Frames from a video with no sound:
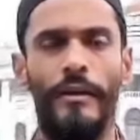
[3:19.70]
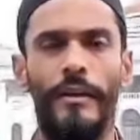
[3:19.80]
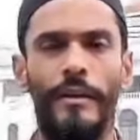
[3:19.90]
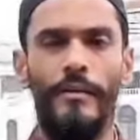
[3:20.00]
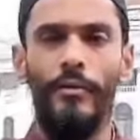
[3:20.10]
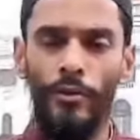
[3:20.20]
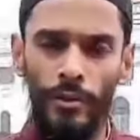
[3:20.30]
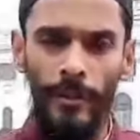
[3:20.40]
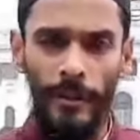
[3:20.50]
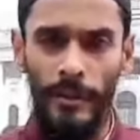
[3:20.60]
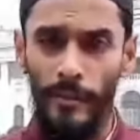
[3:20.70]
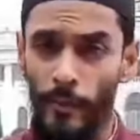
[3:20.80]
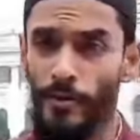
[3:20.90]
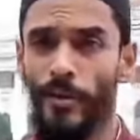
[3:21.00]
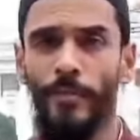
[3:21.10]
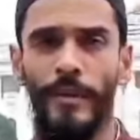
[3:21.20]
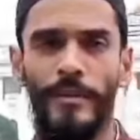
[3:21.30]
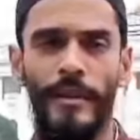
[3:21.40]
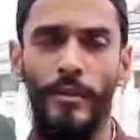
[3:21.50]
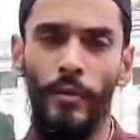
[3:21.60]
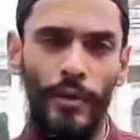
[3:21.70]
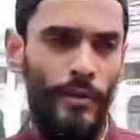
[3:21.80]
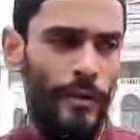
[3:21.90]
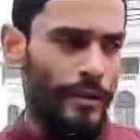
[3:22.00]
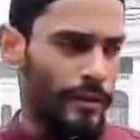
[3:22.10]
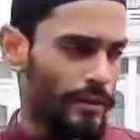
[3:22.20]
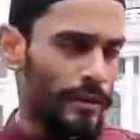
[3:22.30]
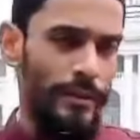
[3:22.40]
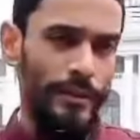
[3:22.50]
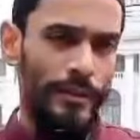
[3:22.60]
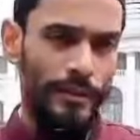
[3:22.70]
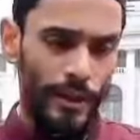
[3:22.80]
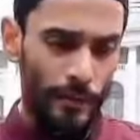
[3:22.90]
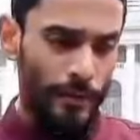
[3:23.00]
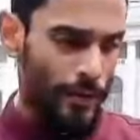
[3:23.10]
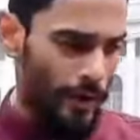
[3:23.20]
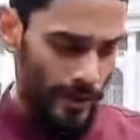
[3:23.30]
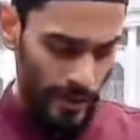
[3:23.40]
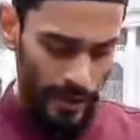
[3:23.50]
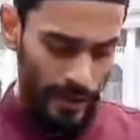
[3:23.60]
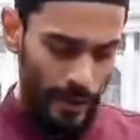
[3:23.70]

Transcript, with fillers: একটা উন্নত মানের স্পোর্টস কমপ্লেক্স যাতে তৈরি করে সেই বিষয়